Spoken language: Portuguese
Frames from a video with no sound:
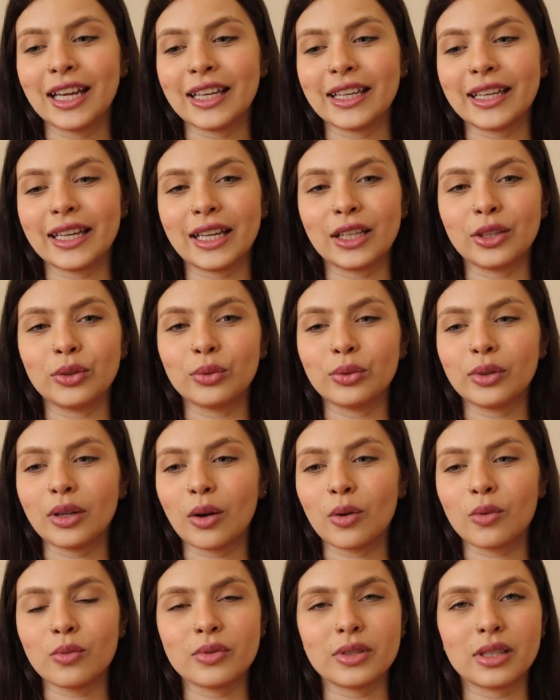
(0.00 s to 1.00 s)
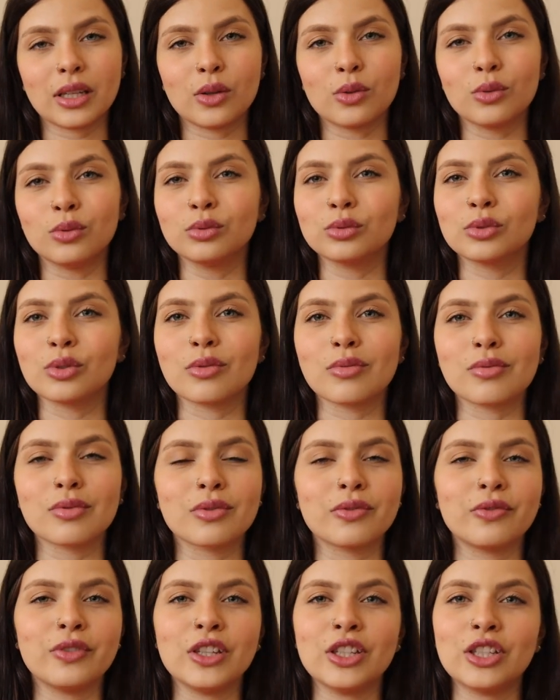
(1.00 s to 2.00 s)
E aí dura alguns segundos,
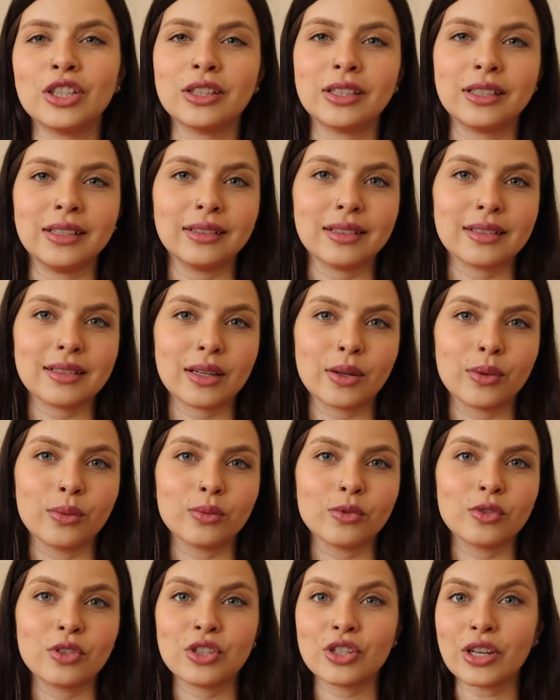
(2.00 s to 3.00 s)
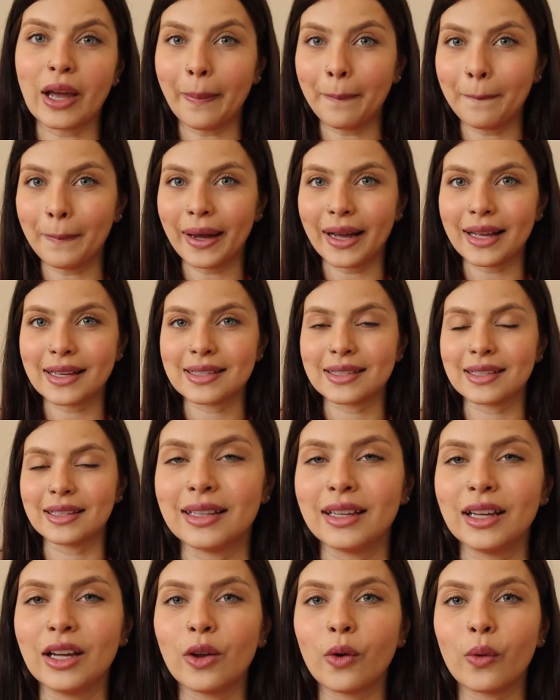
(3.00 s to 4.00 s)
uns 20, 30 segundos e já passa.